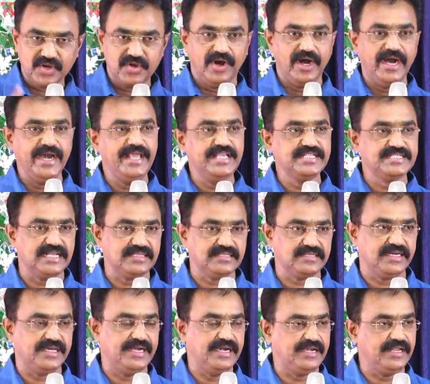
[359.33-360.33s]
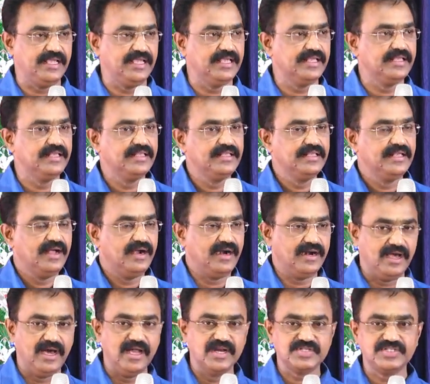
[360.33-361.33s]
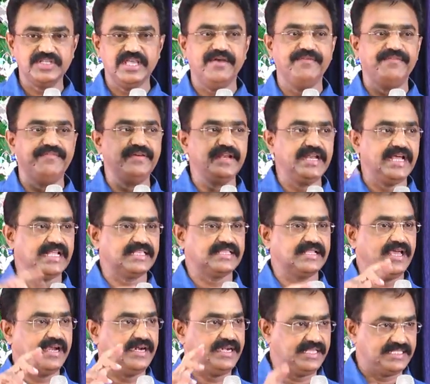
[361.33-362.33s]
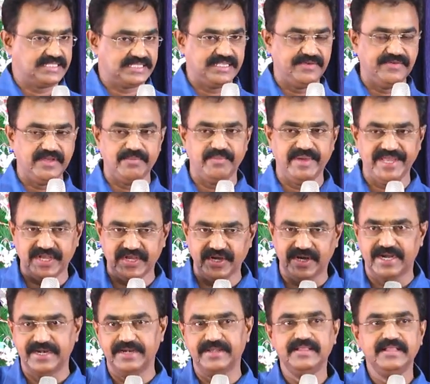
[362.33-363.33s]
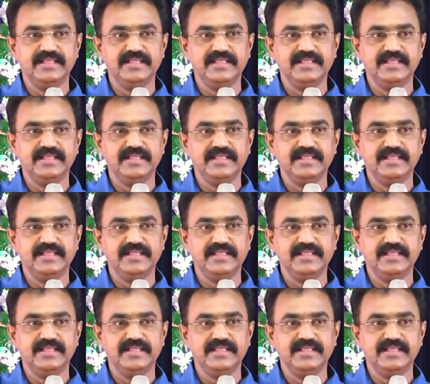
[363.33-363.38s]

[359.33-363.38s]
గాడ్ ఈజ్ అథారిటీ అండ్ ఆల్సో ఎవ్రీ అథారిటీ ఈజ్ గివెన్ బై గాడ్